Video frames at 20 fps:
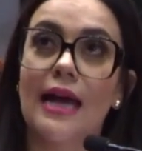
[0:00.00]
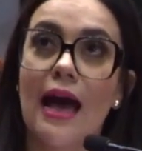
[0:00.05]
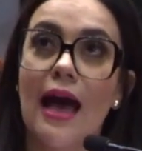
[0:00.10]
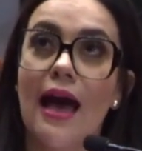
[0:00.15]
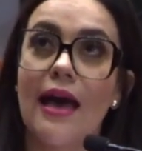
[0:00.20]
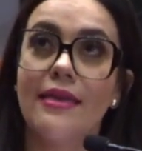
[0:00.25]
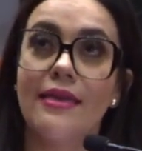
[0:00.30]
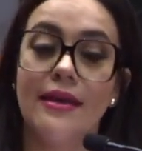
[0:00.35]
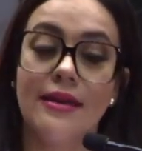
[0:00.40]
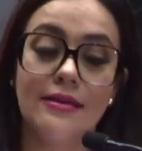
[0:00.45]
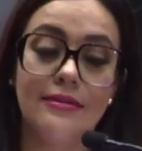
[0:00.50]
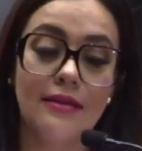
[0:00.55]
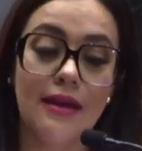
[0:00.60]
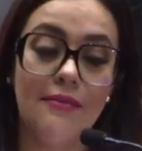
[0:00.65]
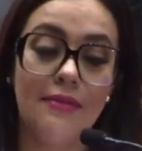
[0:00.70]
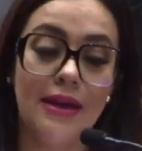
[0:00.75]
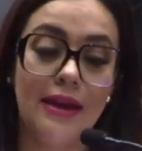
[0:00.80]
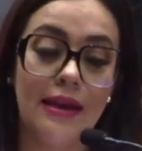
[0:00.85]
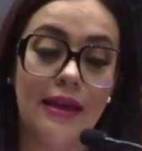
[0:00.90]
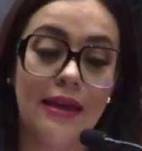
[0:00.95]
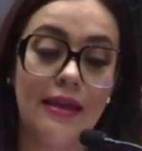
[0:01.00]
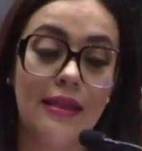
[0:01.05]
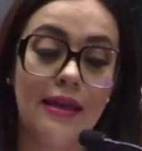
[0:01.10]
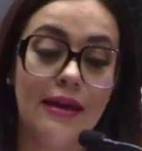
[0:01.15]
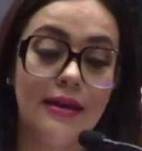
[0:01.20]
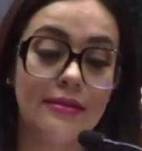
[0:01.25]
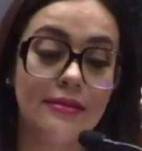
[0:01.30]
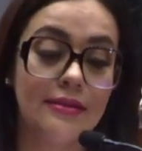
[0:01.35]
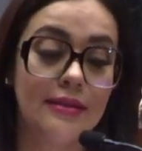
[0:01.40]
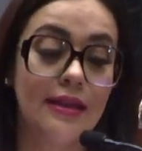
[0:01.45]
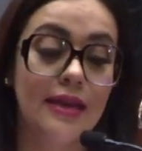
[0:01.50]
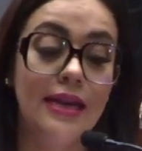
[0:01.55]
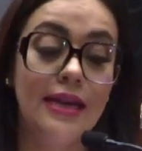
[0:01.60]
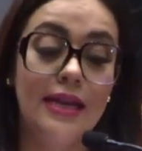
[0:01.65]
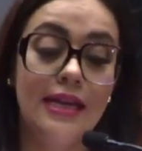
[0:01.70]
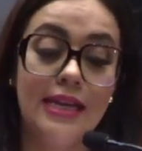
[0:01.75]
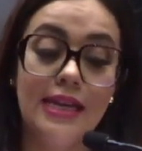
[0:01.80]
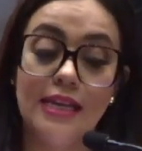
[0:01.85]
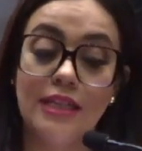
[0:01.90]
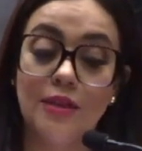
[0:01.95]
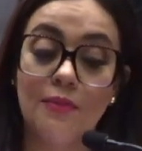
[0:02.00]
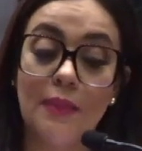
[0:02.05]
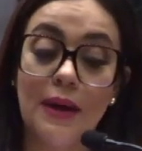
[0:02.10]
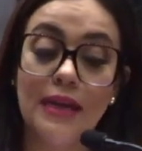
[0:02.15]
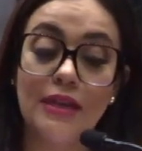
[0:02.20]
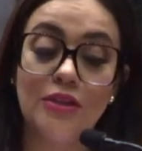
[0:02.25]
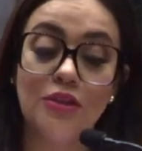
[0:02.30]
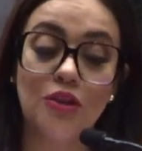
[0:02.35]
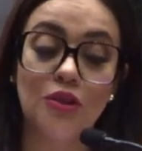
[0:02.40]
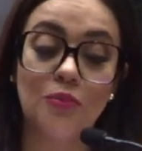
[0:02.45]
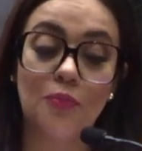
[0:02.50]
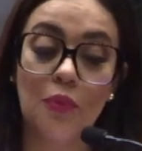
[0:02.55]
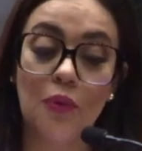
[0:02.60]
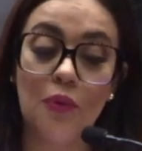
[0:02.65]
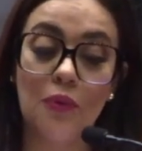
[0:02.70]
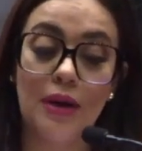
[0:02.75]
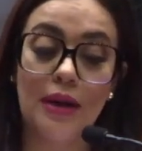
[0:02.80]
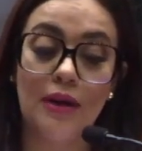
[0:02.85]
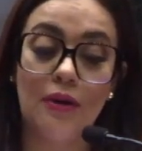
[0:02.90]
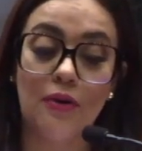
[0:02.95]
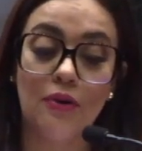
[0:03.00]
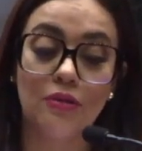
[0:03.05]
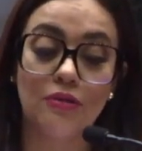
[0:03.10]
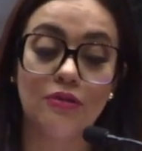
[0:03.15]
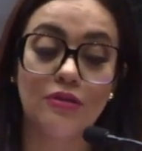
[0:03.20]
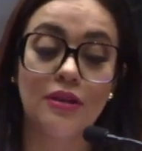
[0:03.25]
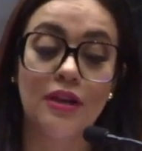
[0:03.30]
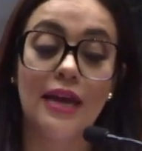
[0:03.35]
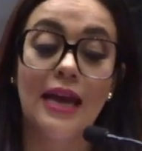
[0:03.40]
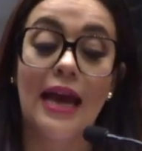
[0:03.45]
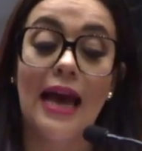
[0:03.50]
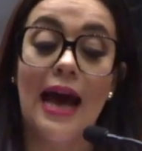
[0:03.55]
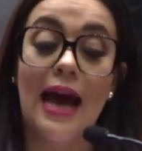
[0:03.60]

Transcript: calles, avenidas y espacios públicos,